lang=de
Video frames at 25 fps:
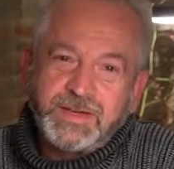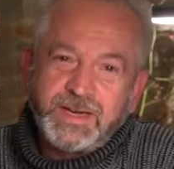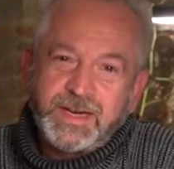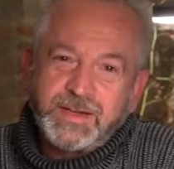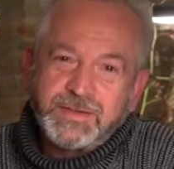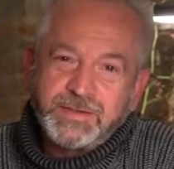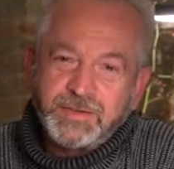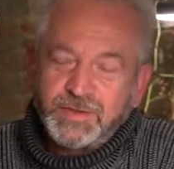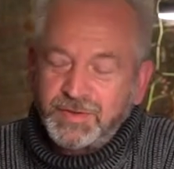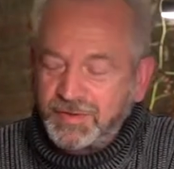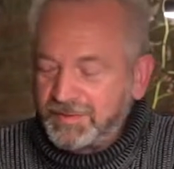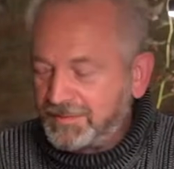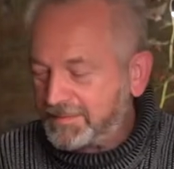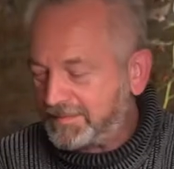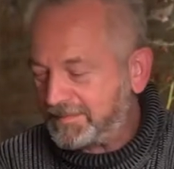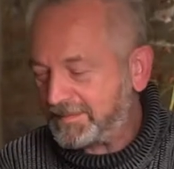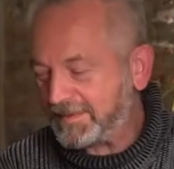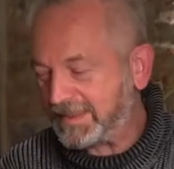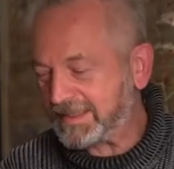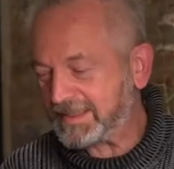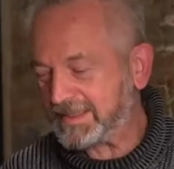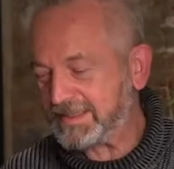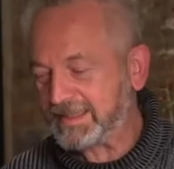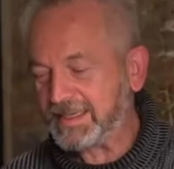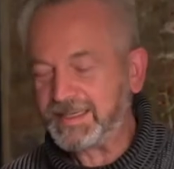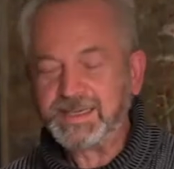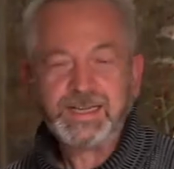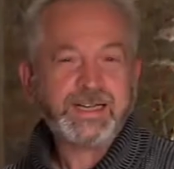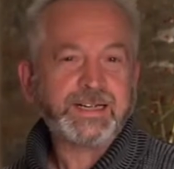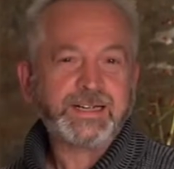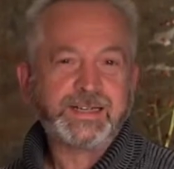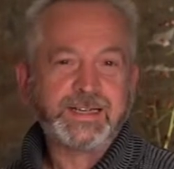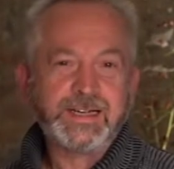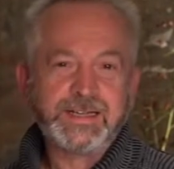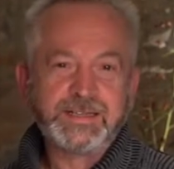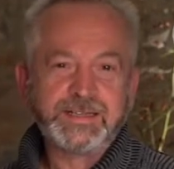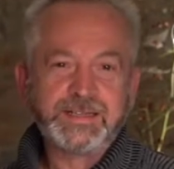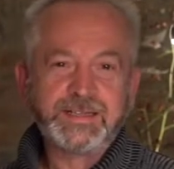Also das ist ja der
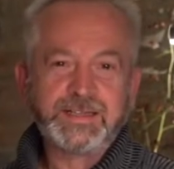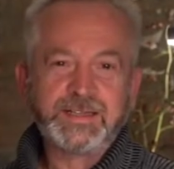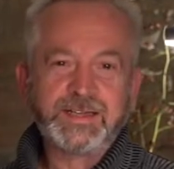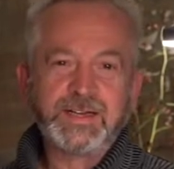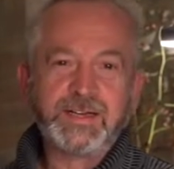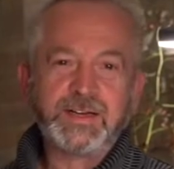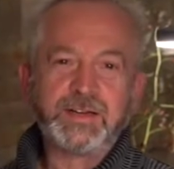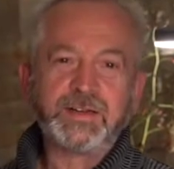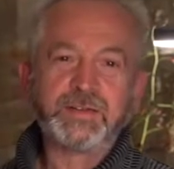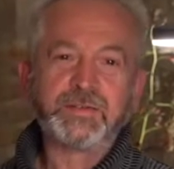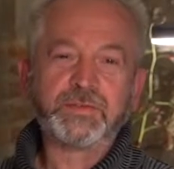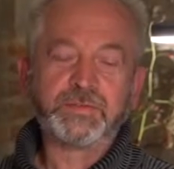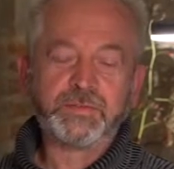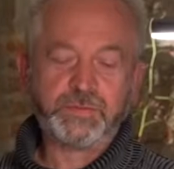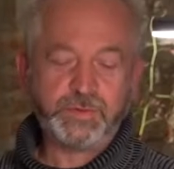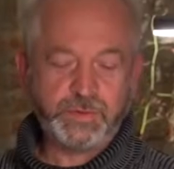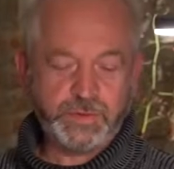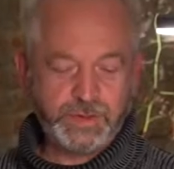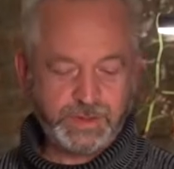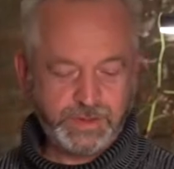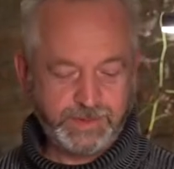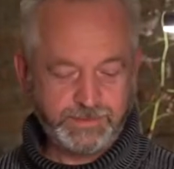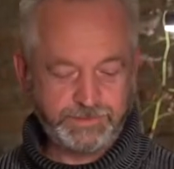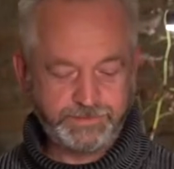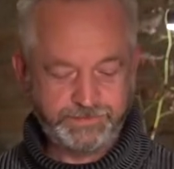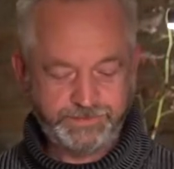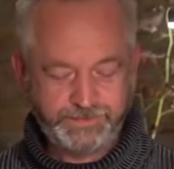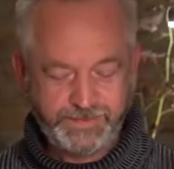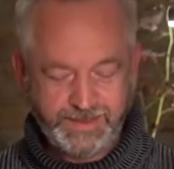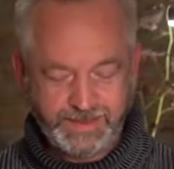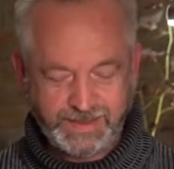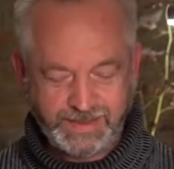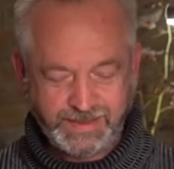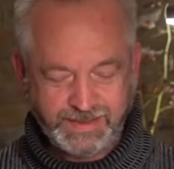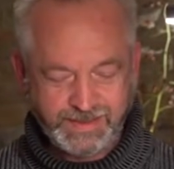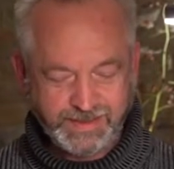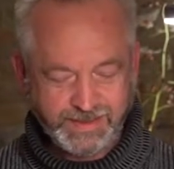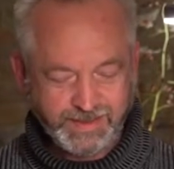Klassiker für
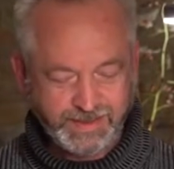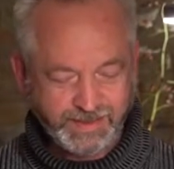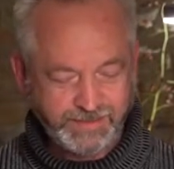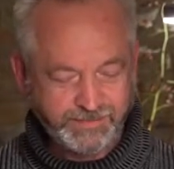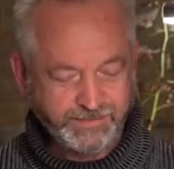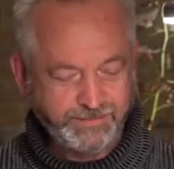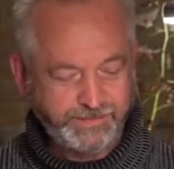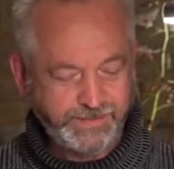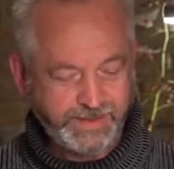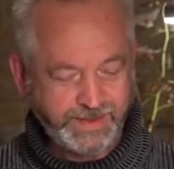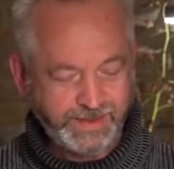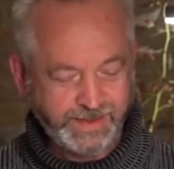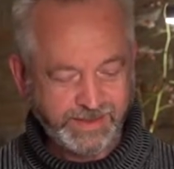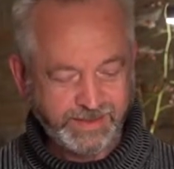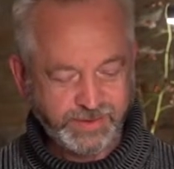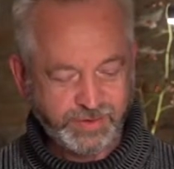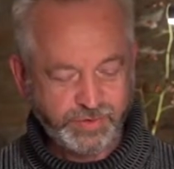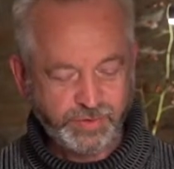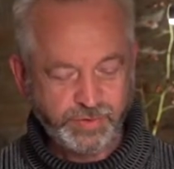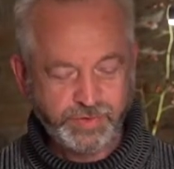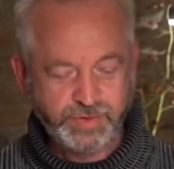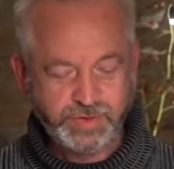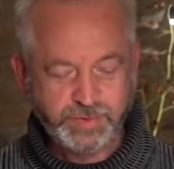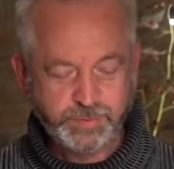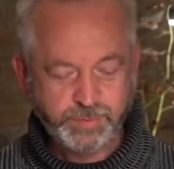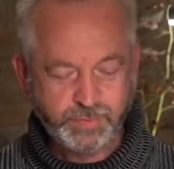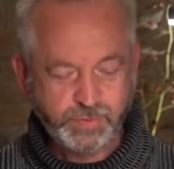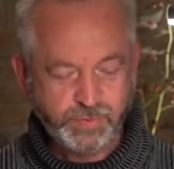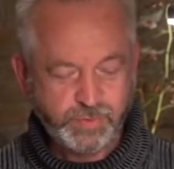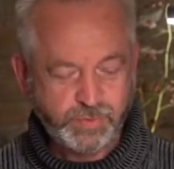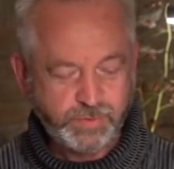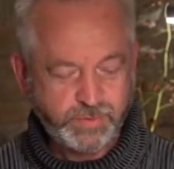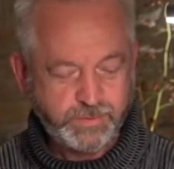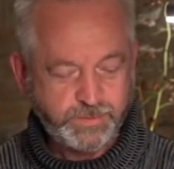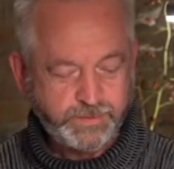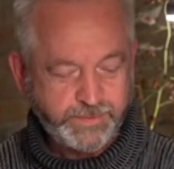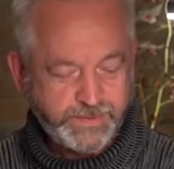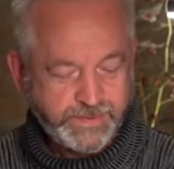Kinder, ein schönes
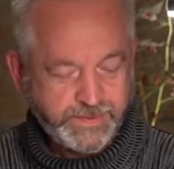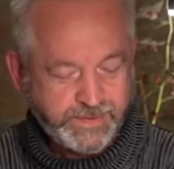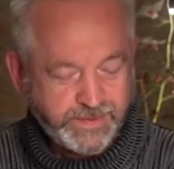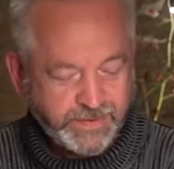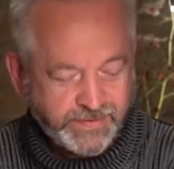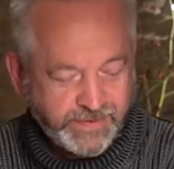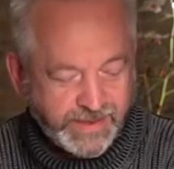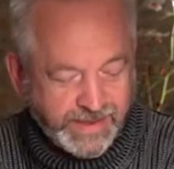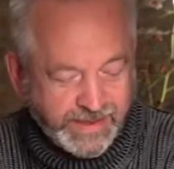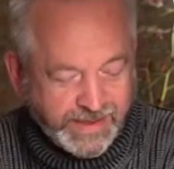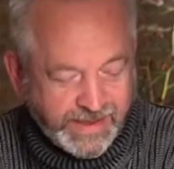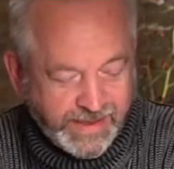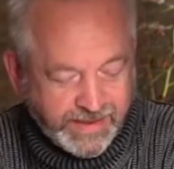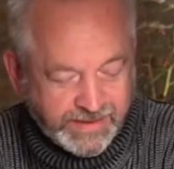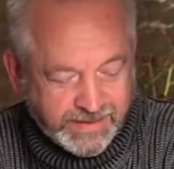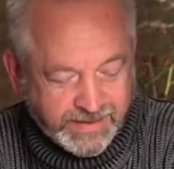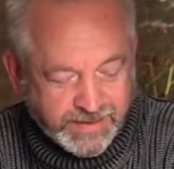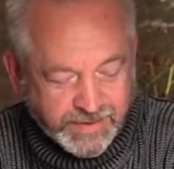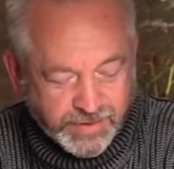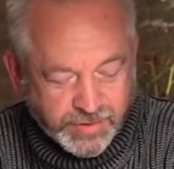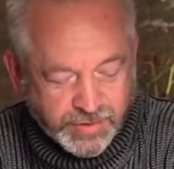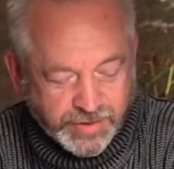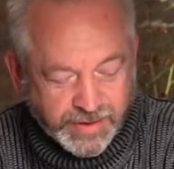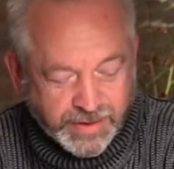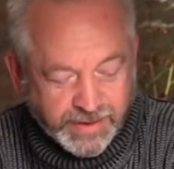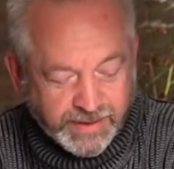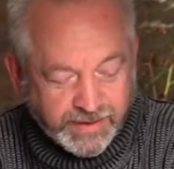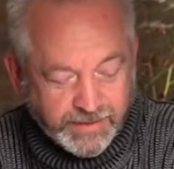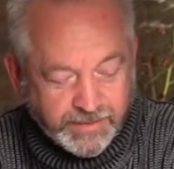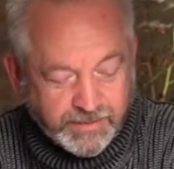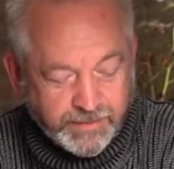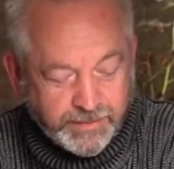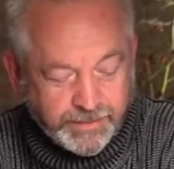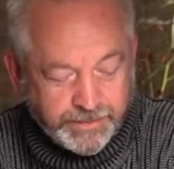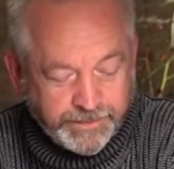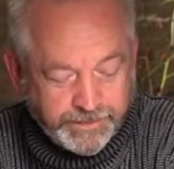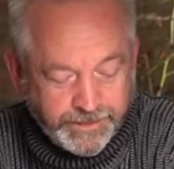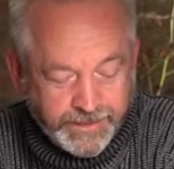Buch zu Weihnachten zu schenken.